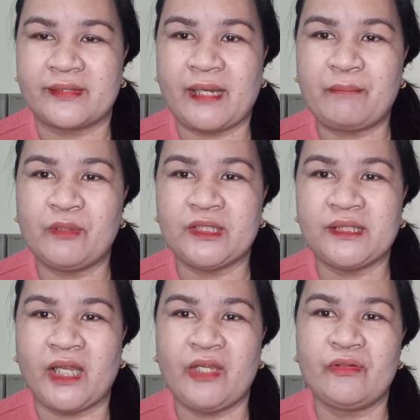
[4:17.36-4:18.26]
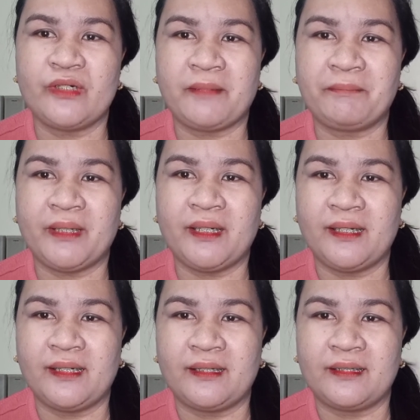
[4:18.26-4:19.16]
Tapos na yung
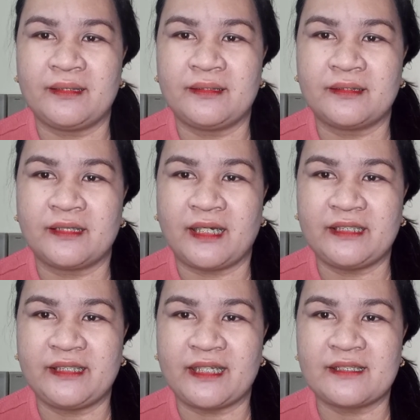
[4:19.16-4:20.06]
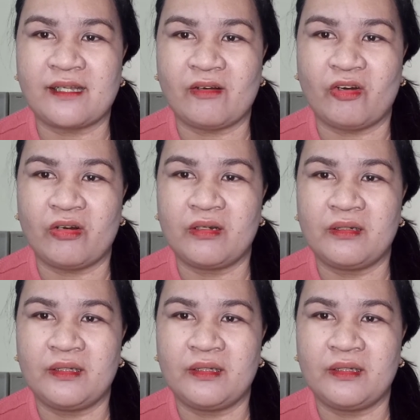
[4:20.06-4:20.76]
nagpa-adjust ako,